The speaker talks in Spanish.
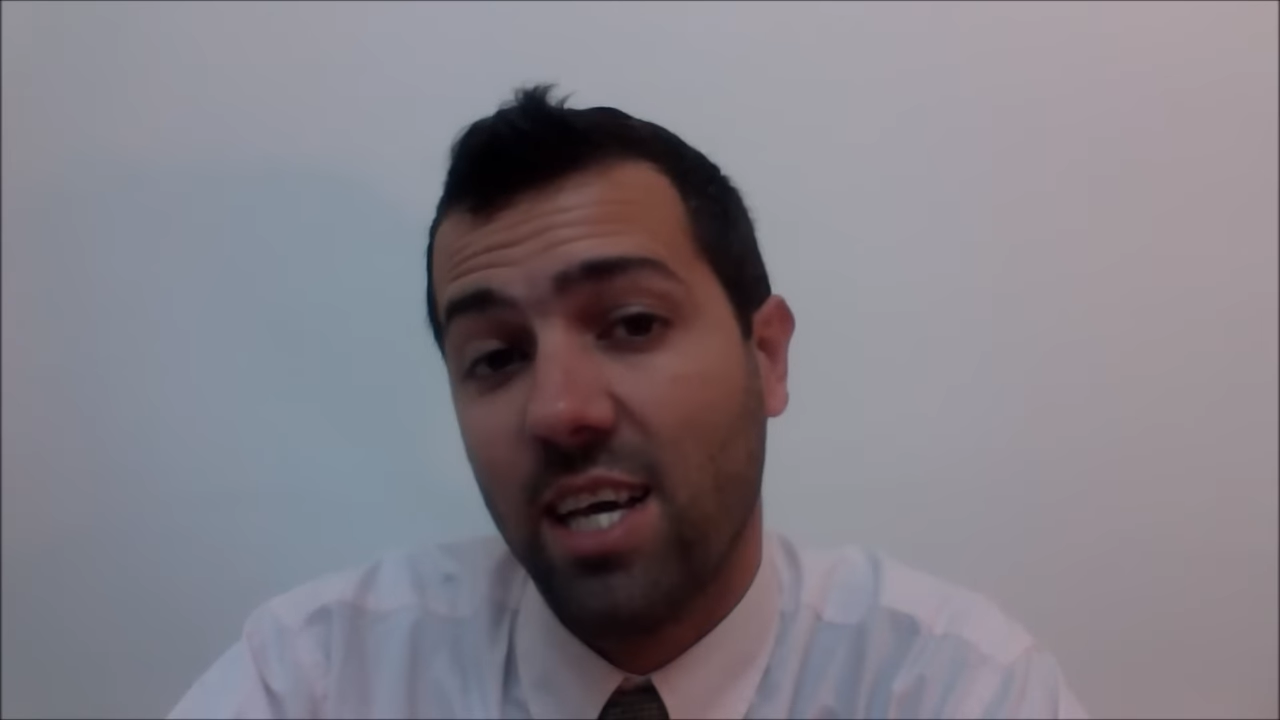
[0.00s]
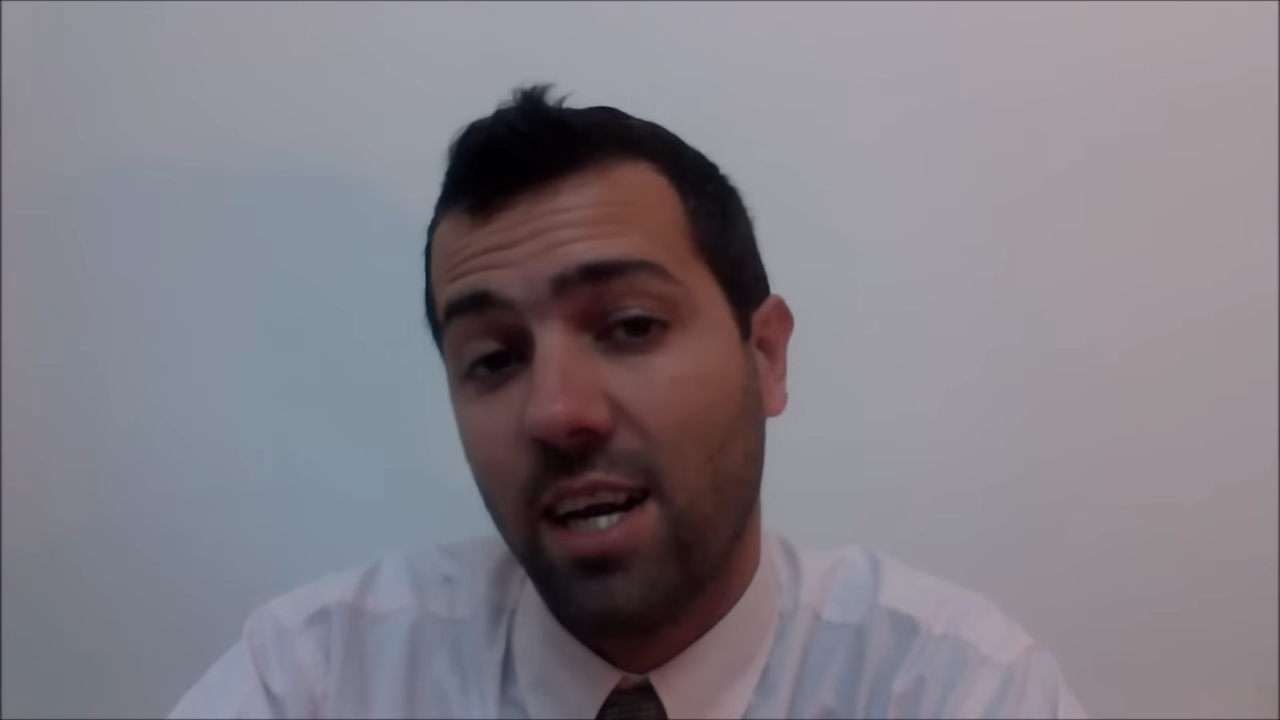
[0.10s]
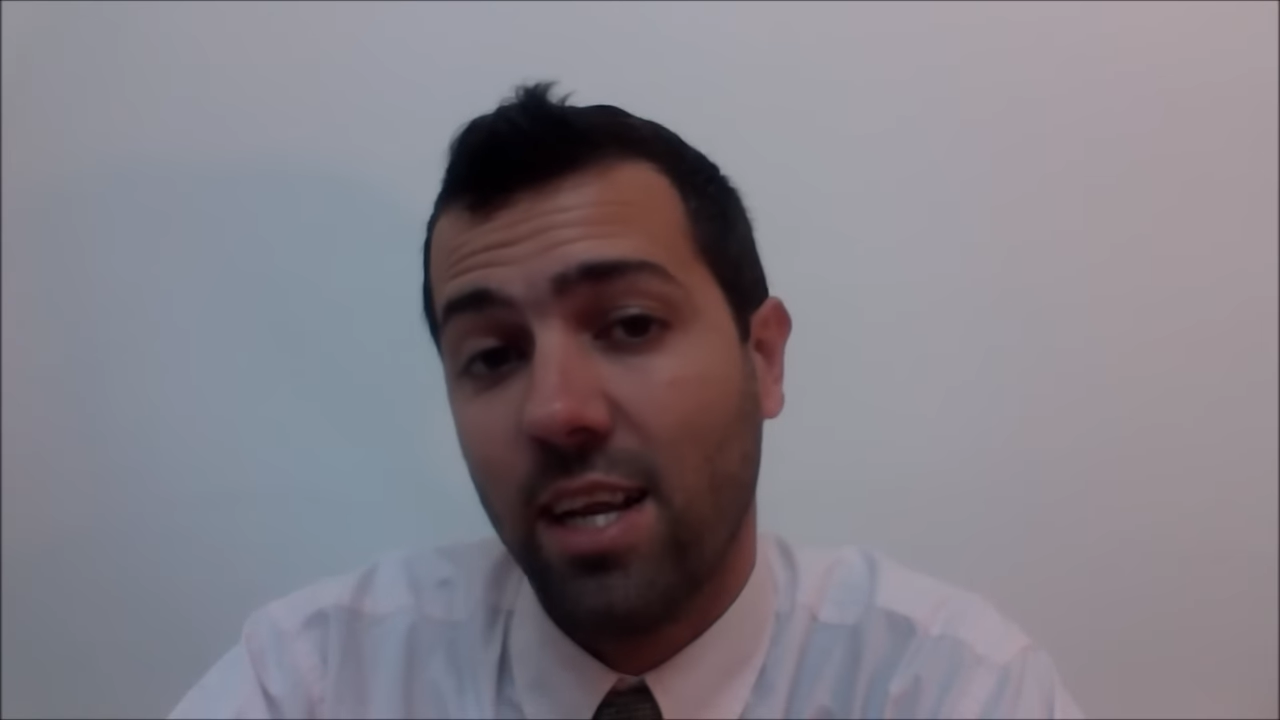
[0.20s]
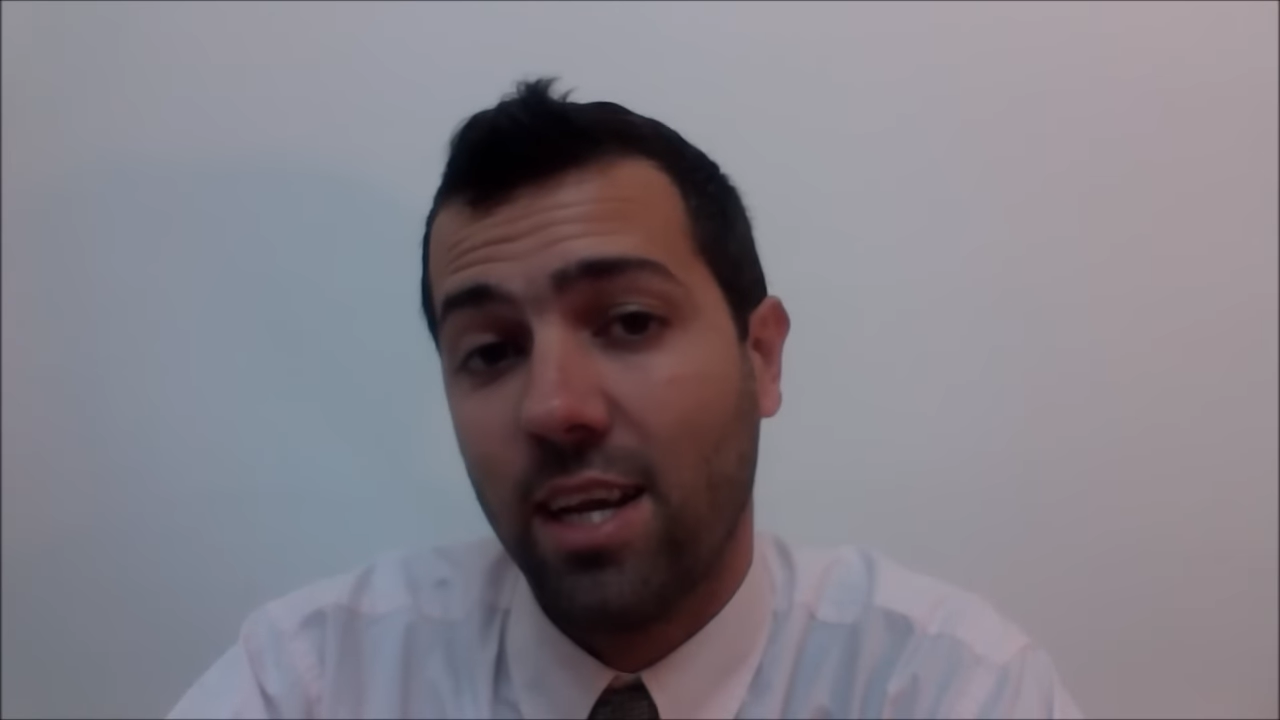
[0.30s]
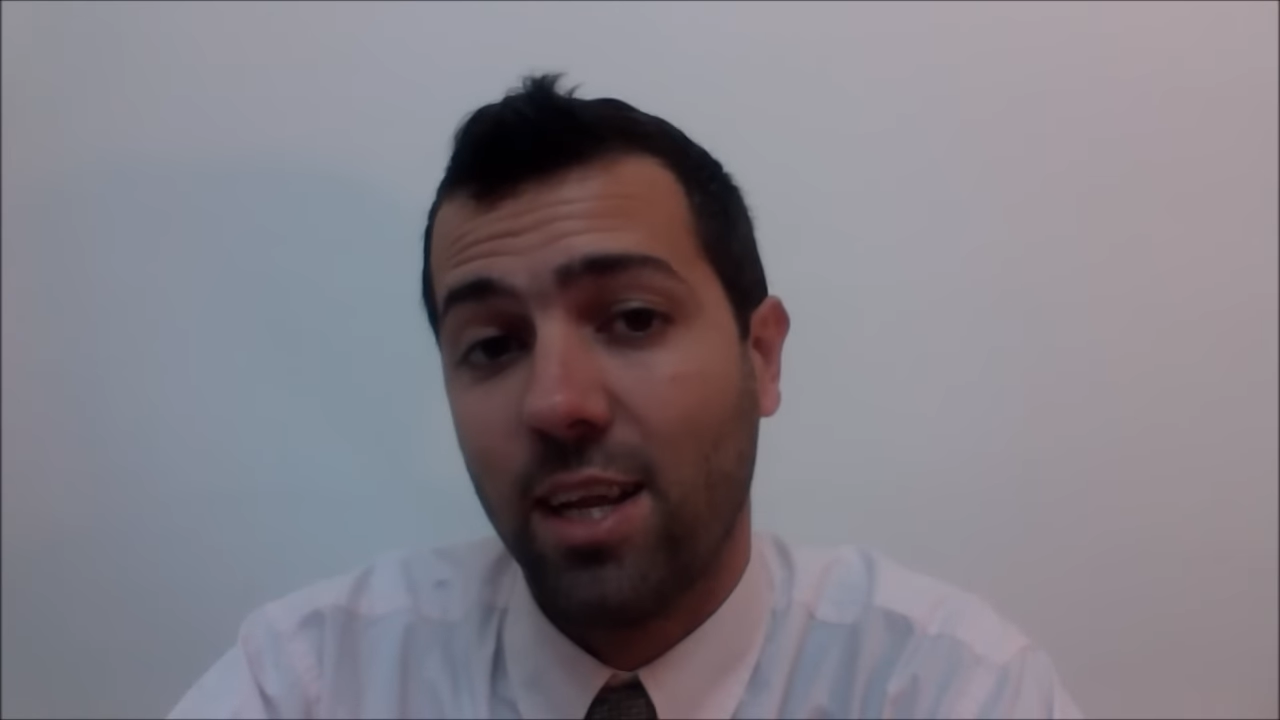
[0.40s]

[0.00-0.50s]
en realidad